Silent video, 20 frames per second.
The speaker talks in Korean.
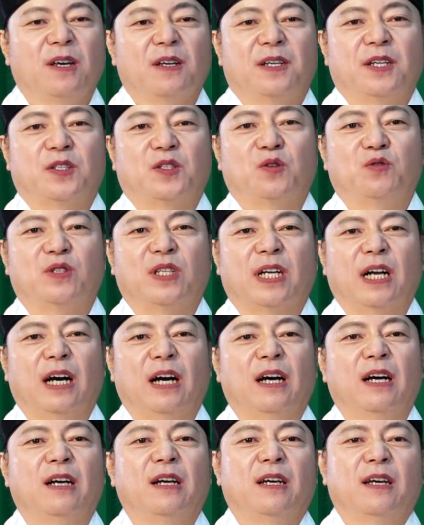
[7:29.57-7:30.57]
그래서
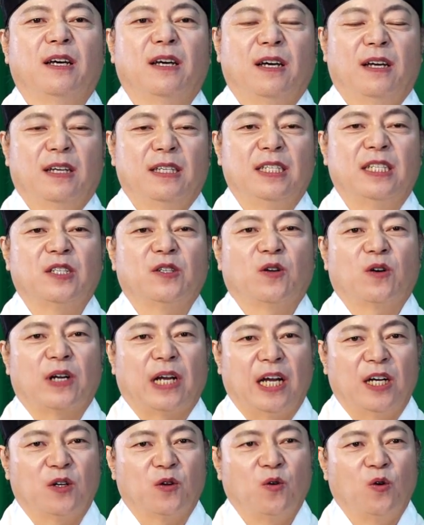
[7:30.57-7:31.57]
우리가 이런 걸
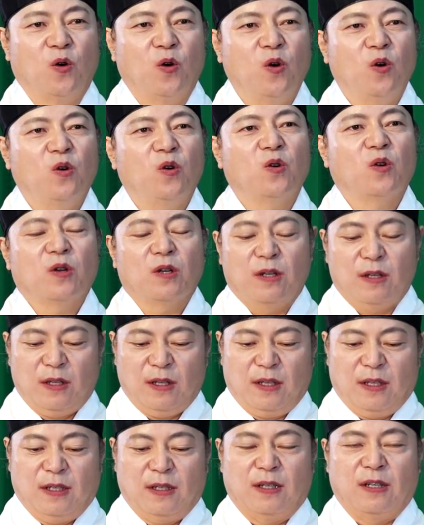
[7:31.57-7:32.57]
알고
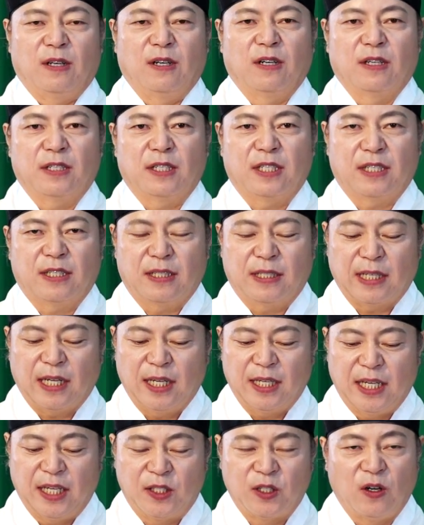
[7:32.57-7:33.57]
어,
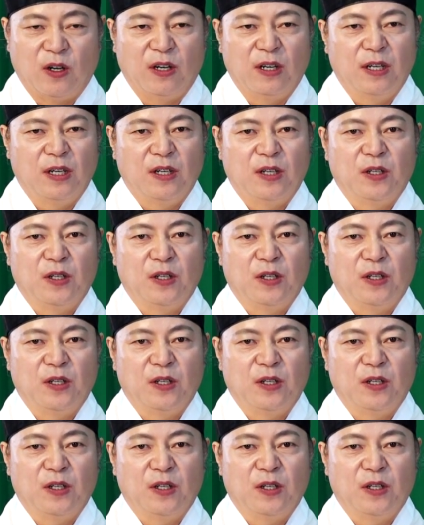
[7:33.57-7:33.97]
식사 예절,